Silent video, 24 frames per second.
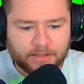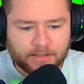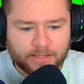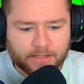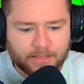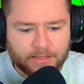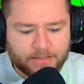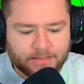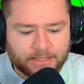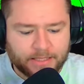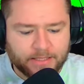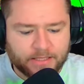
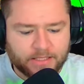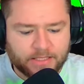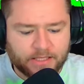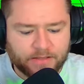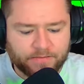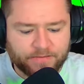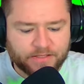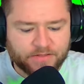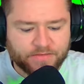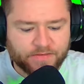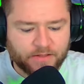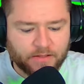Das
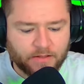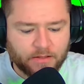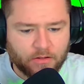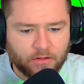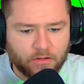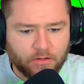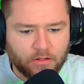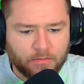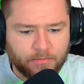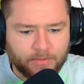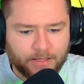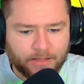Einzige, was wir dann
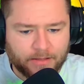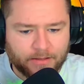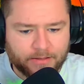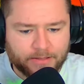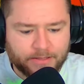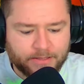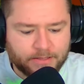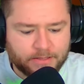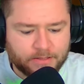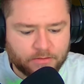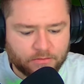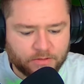auch noch machen
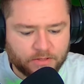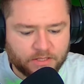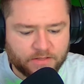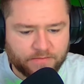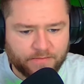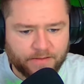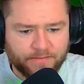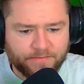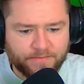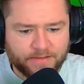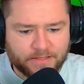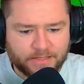ist, und
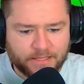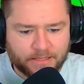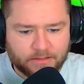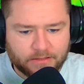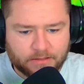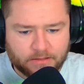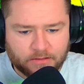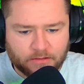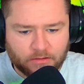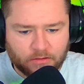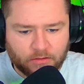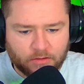zwar wir
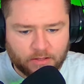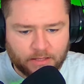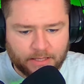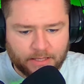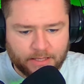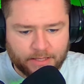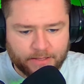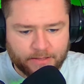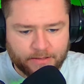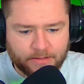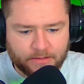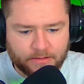setzen noch
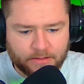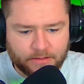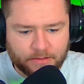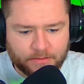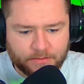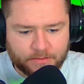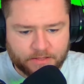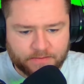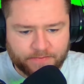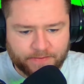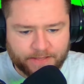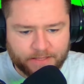einen
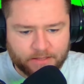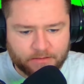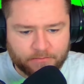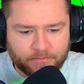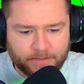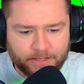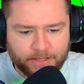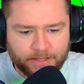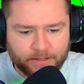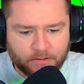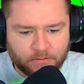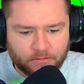äh, zweiten
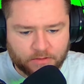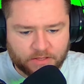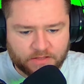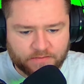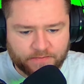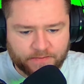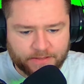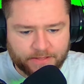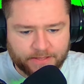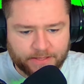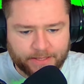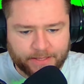Medic und
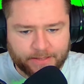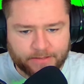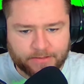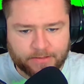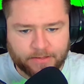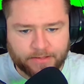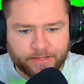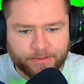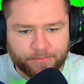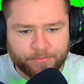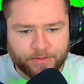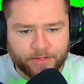zwar direkt
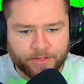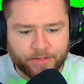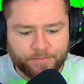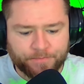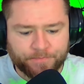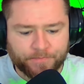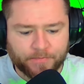daneben hin.